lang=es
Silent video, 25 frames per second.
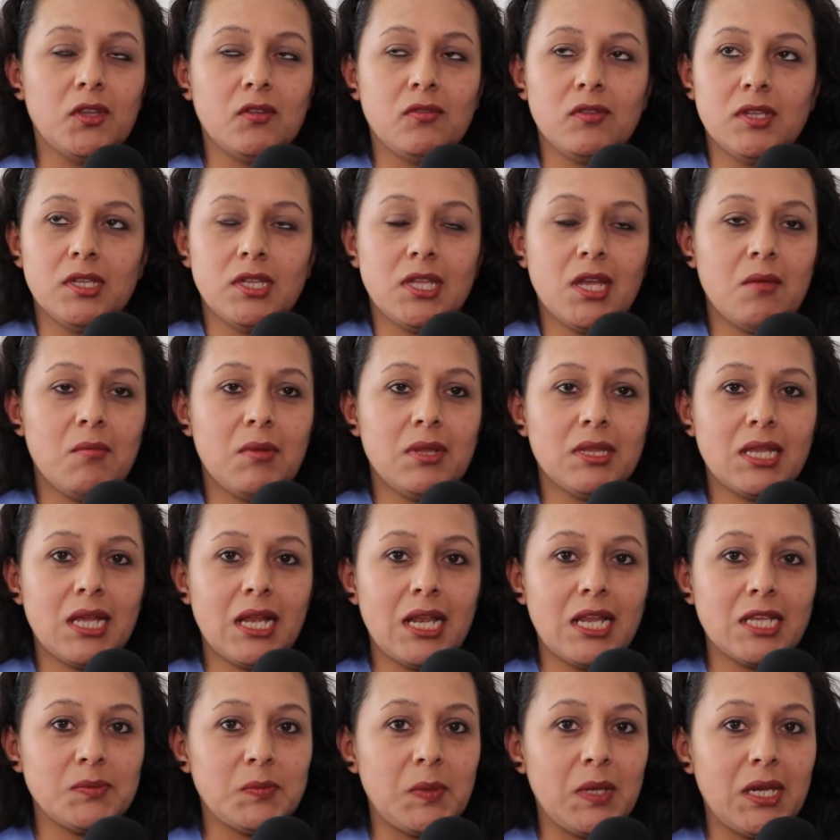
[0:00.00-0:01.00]
definitivamente
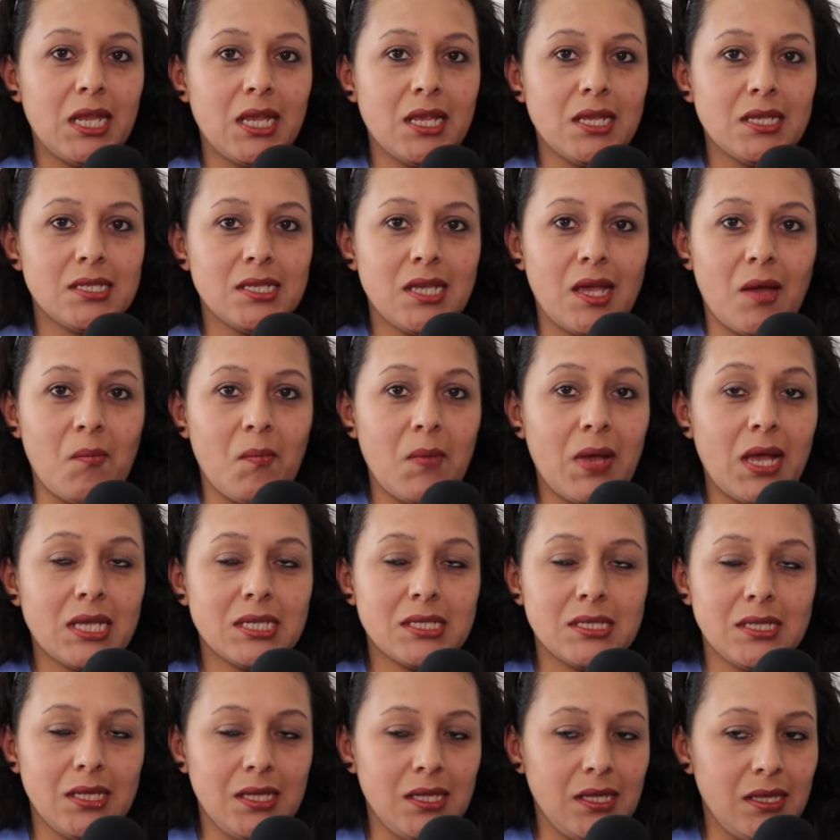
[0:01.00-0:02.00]
es la experiencia
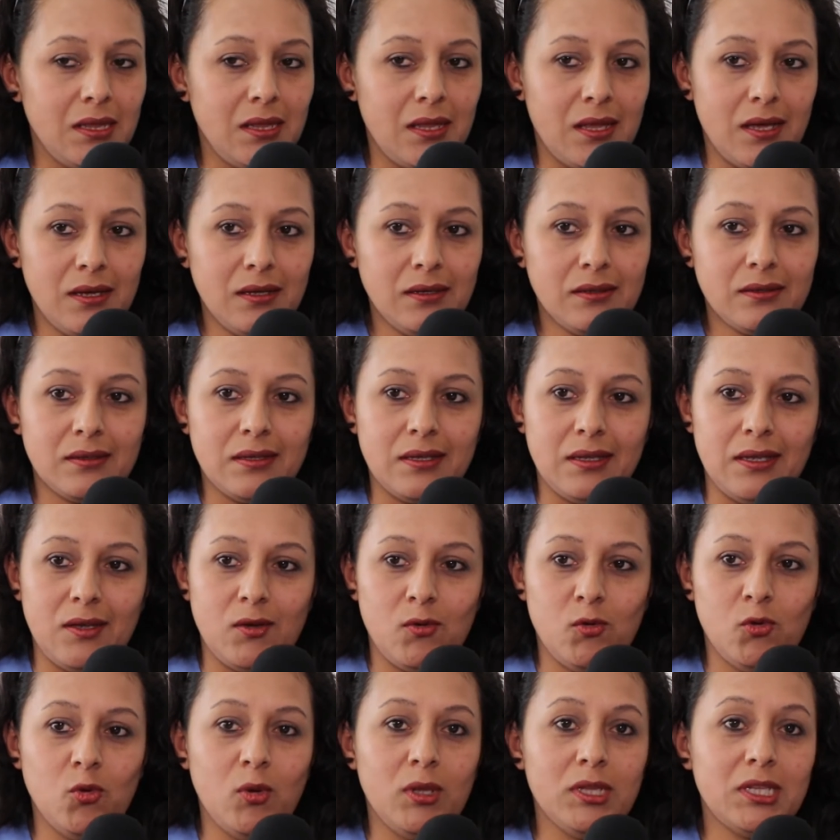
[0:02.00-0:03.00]
más linda. Eh,
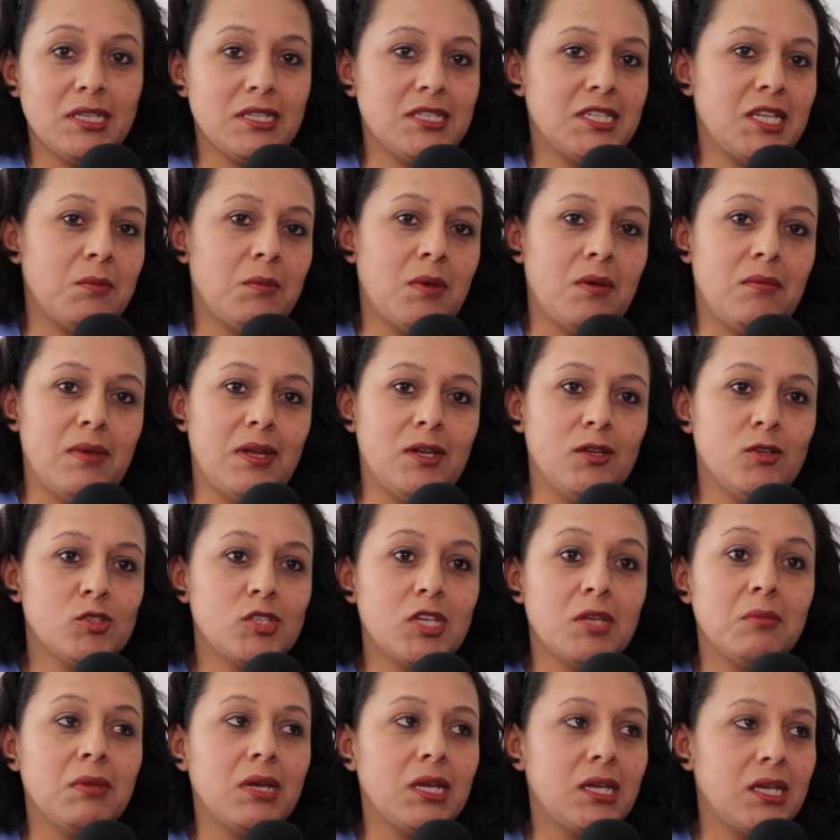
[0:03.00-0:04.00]
uno antes de ser mamá no
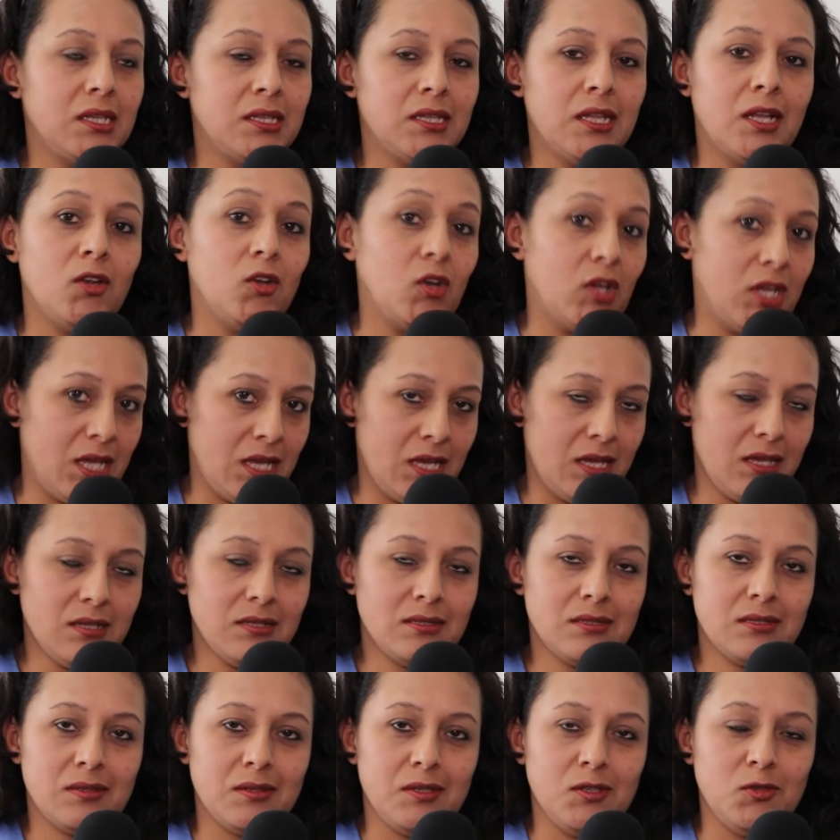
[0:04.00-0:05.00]
se imagina lo que
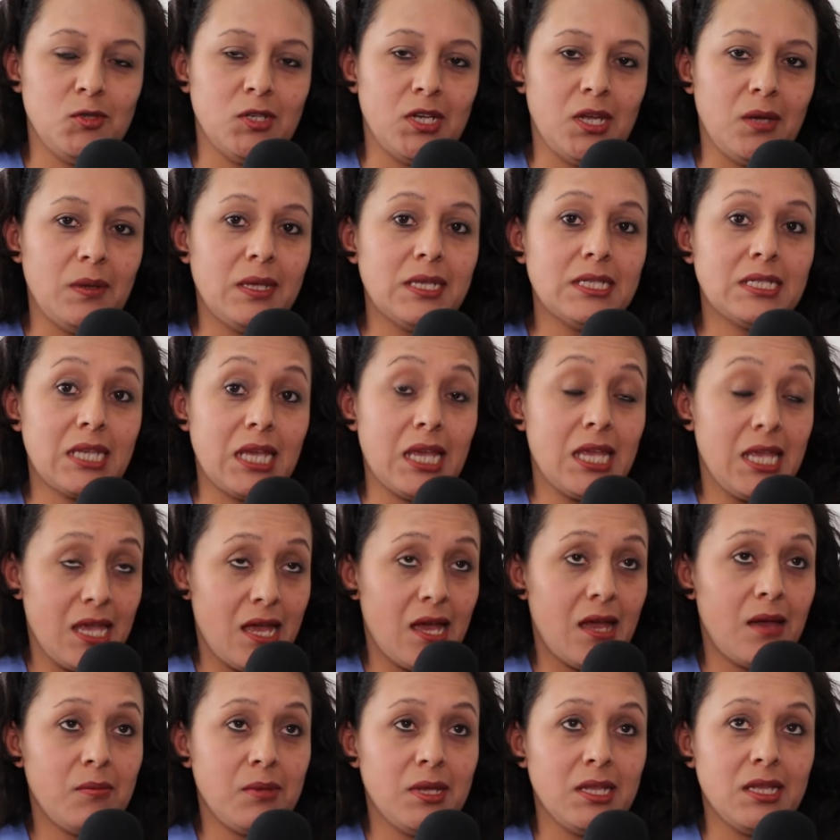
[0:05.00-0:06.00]
es y una vez que
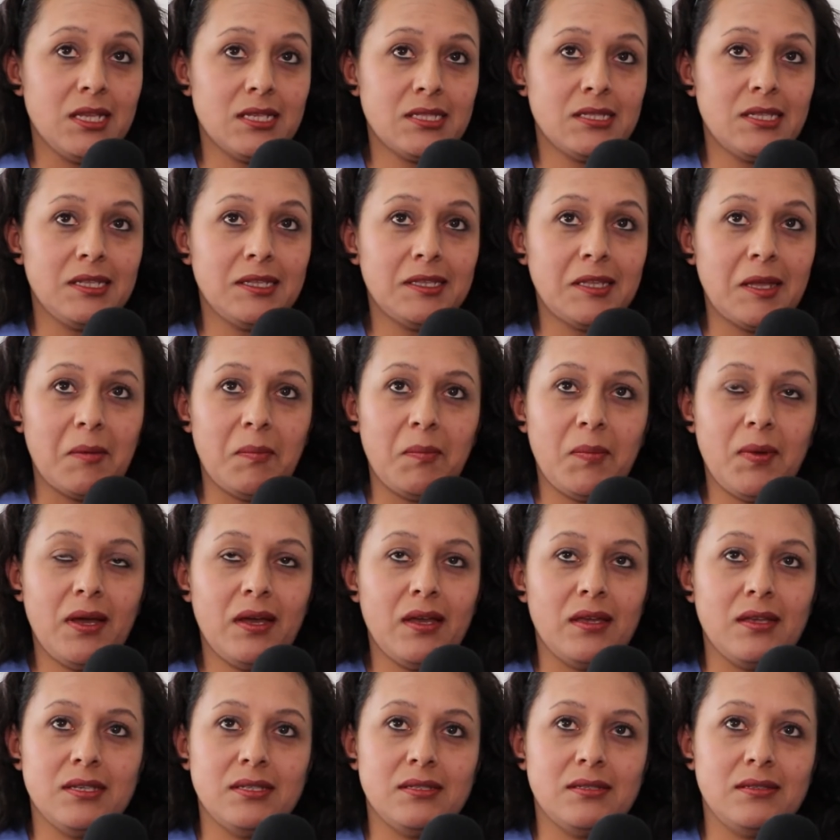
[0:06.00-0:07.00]
ya viene esta
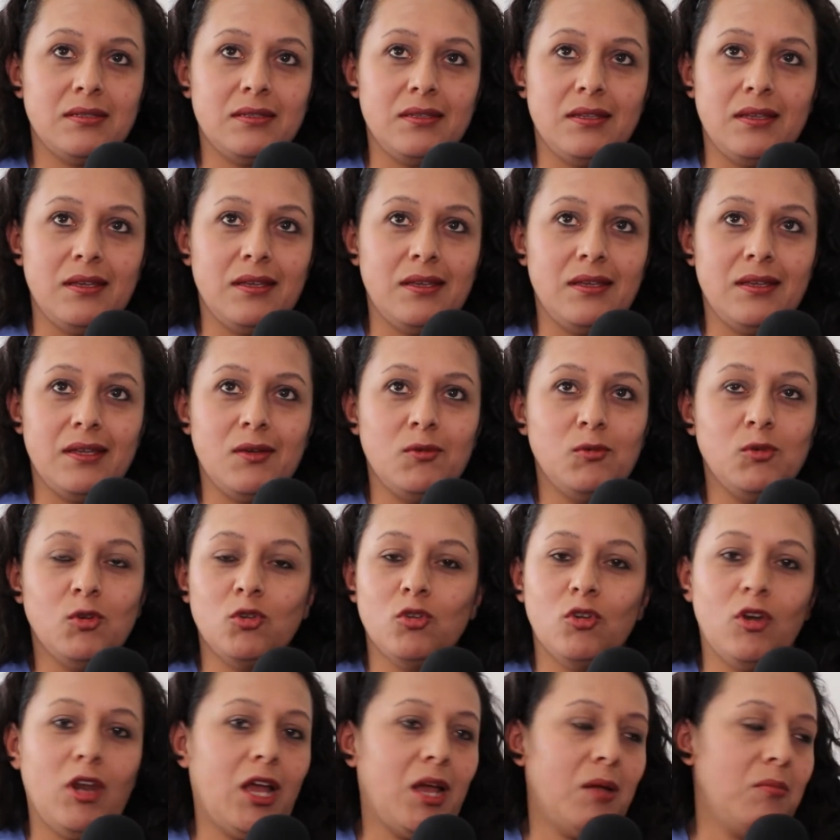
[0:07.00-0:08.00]
etapa, este, uno
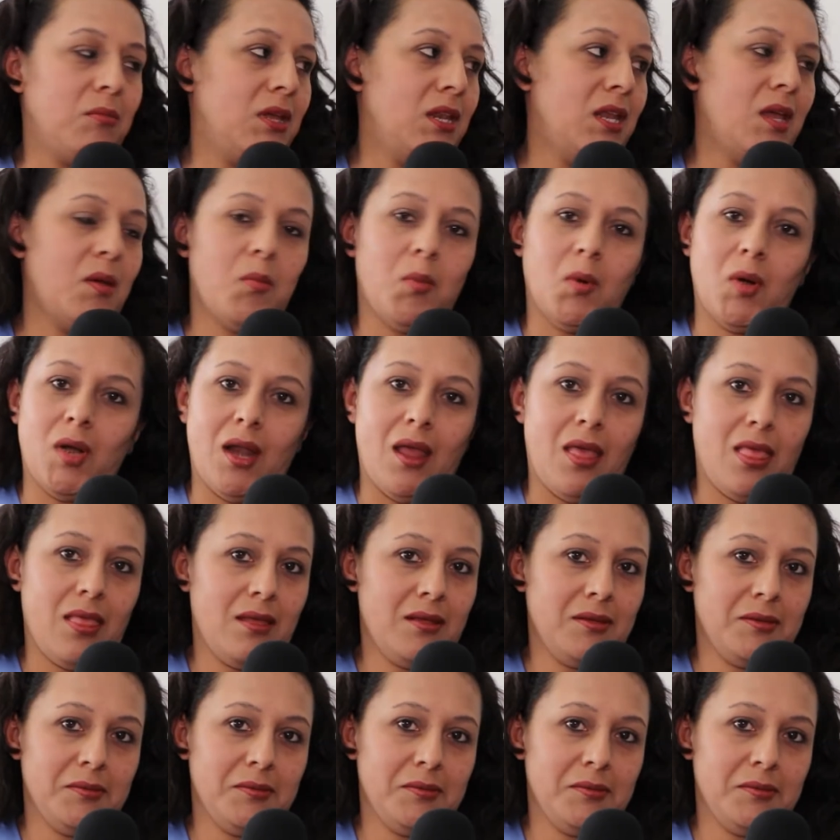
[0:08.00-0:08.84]
no la cambiaría por nada.